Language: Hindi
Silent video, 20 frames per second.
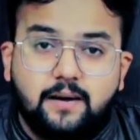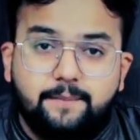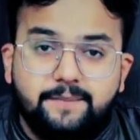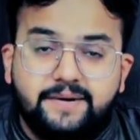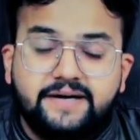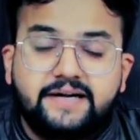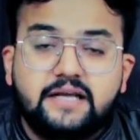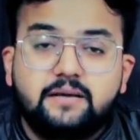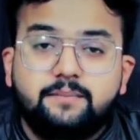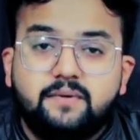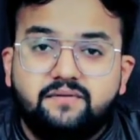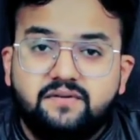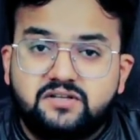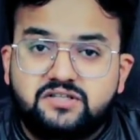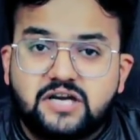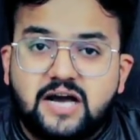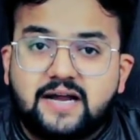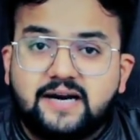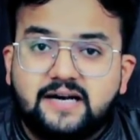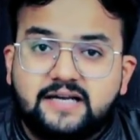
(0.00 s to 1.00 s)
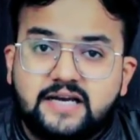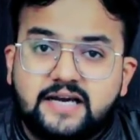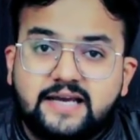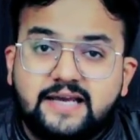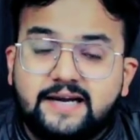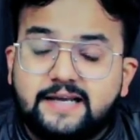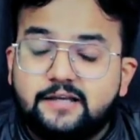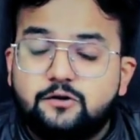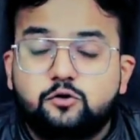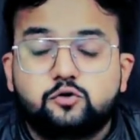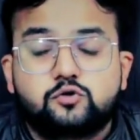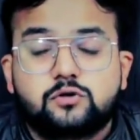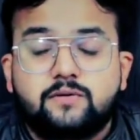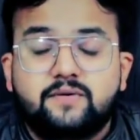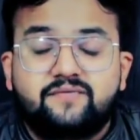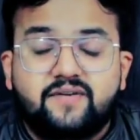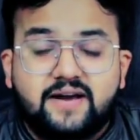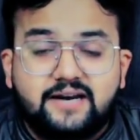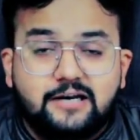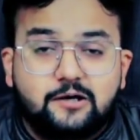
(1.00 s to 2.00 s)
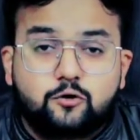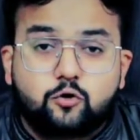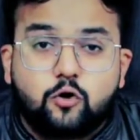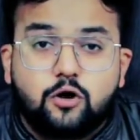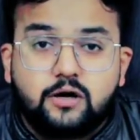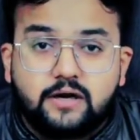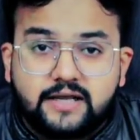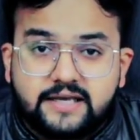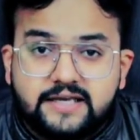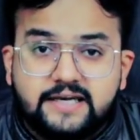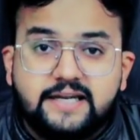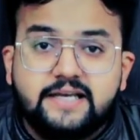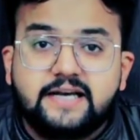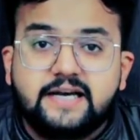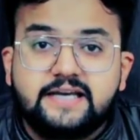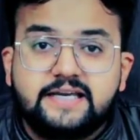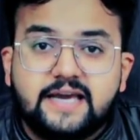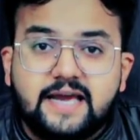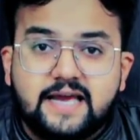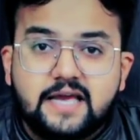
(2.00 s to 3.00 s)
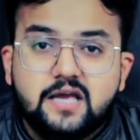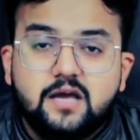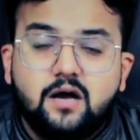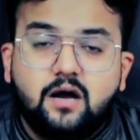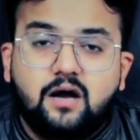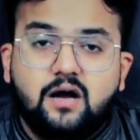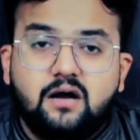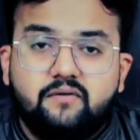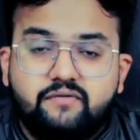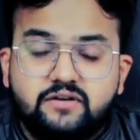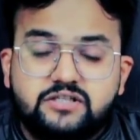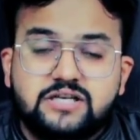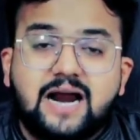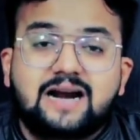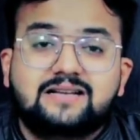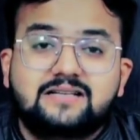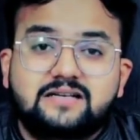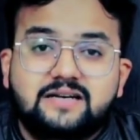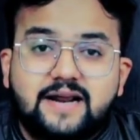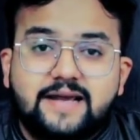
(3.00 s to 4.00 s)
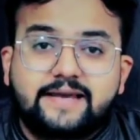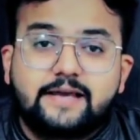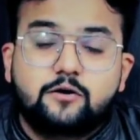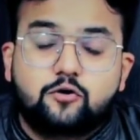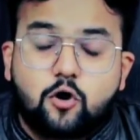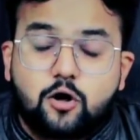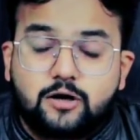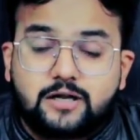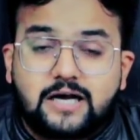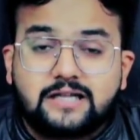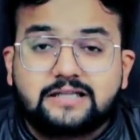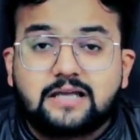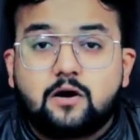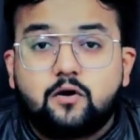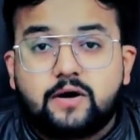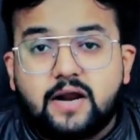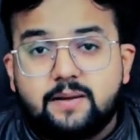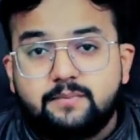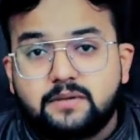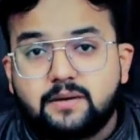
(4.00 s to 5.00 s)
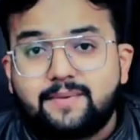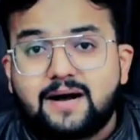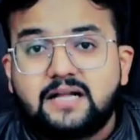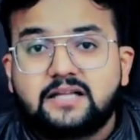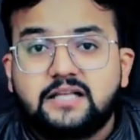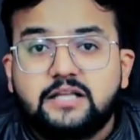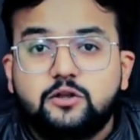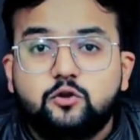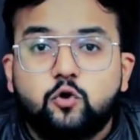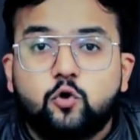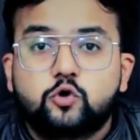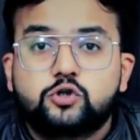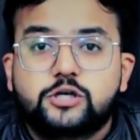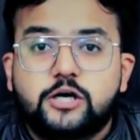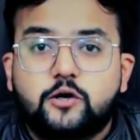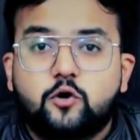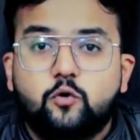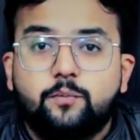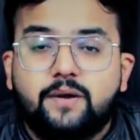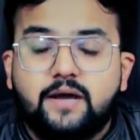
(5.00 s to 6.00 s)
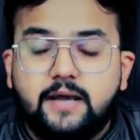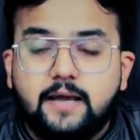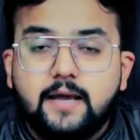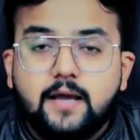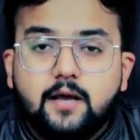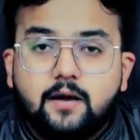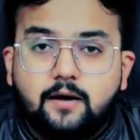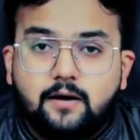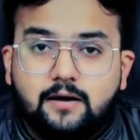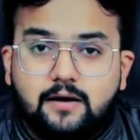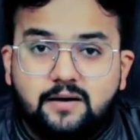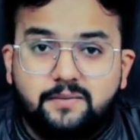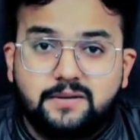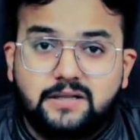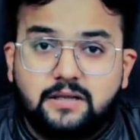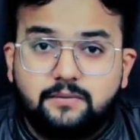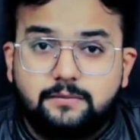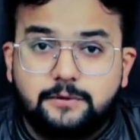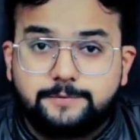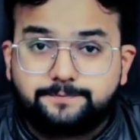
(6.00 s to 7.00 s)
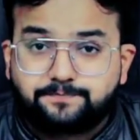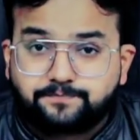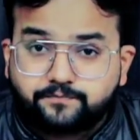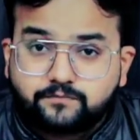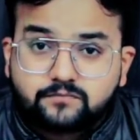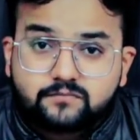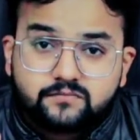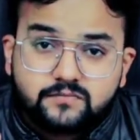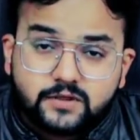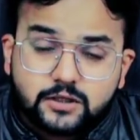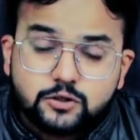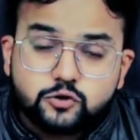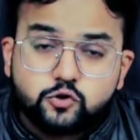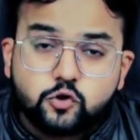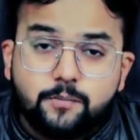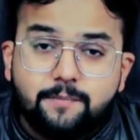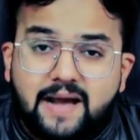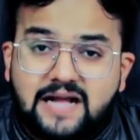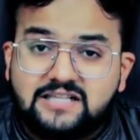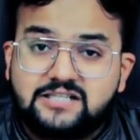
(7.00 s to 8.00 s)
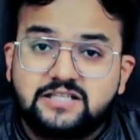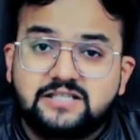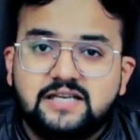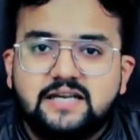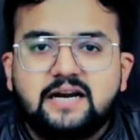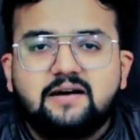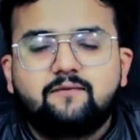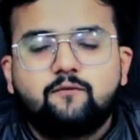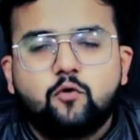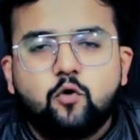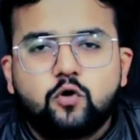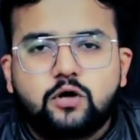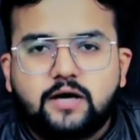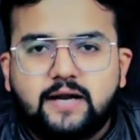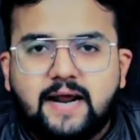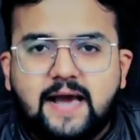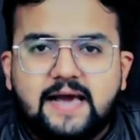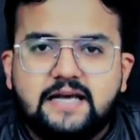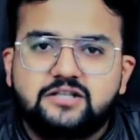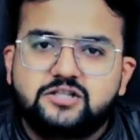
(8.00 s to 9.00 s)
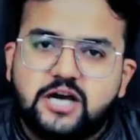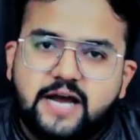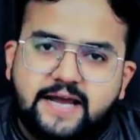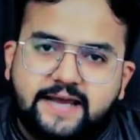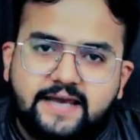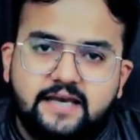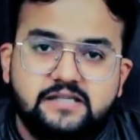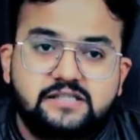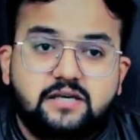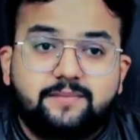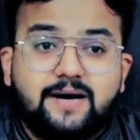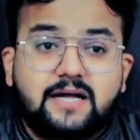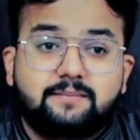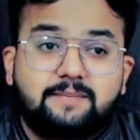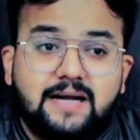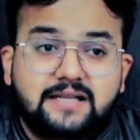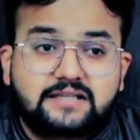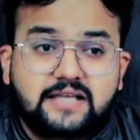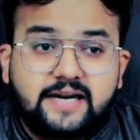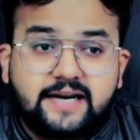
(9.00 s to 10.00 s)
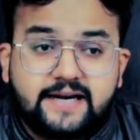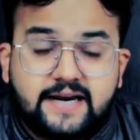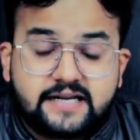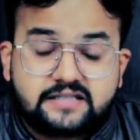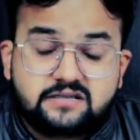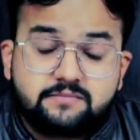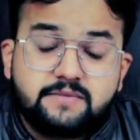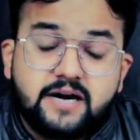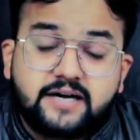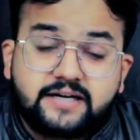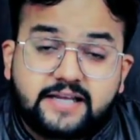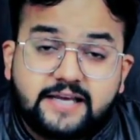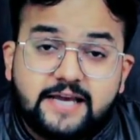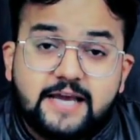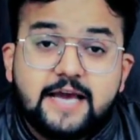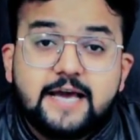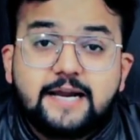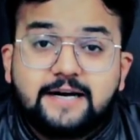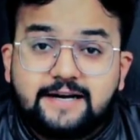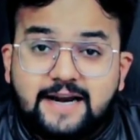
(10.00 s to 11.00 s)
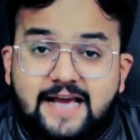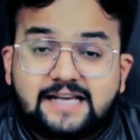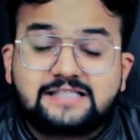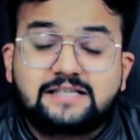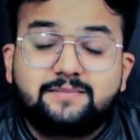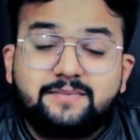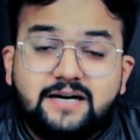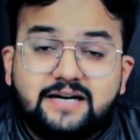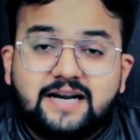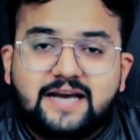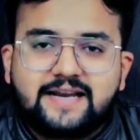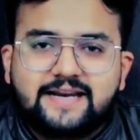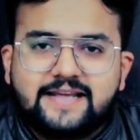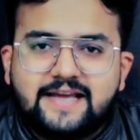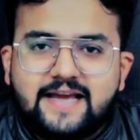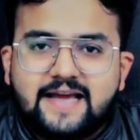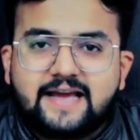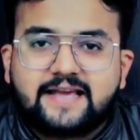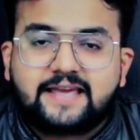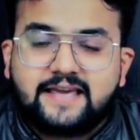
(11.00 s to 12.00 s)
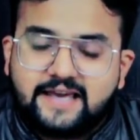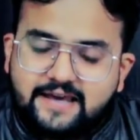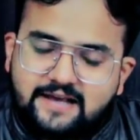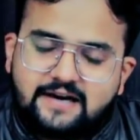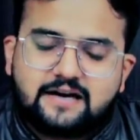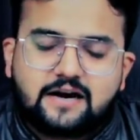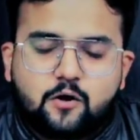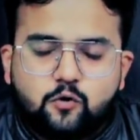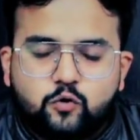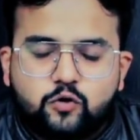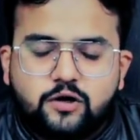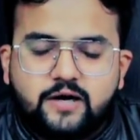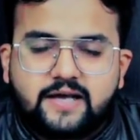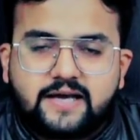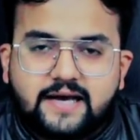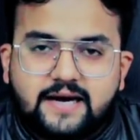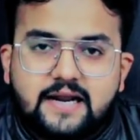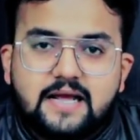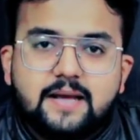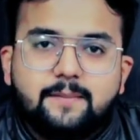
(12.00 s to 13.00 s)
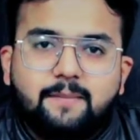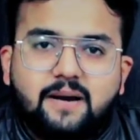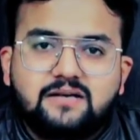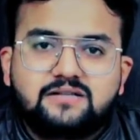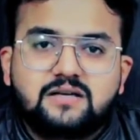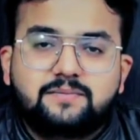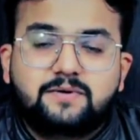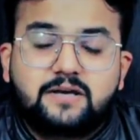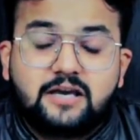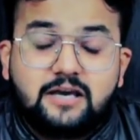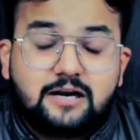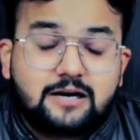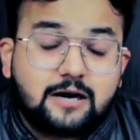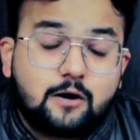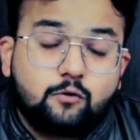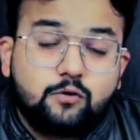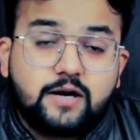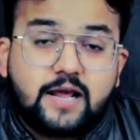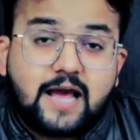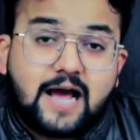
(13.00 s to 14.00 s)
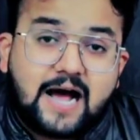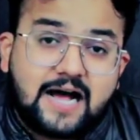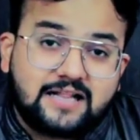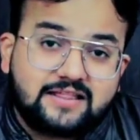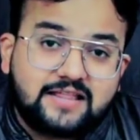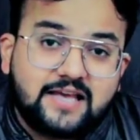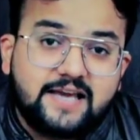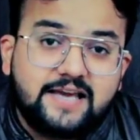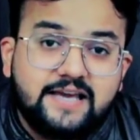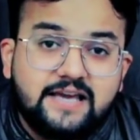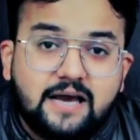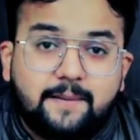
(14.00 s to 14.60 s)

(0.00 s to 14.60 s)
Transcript: मीटिंग में विचार रखा गया लेकिन दोस्तों अभी फाइनल कॉल नहीं ली गई है विचार चल रहा है कि कोलकाता और अहमदाबाद इन दो शहरों में मतलब जो मैचेस है ना वो कराए जाएंगे इसके बाद बात करेंगे नेक्स्ट अपडेट की नेक्स्ट अपडेट आ रही है के राहुल को लेकर भाई साहब के राहुल ने आते ही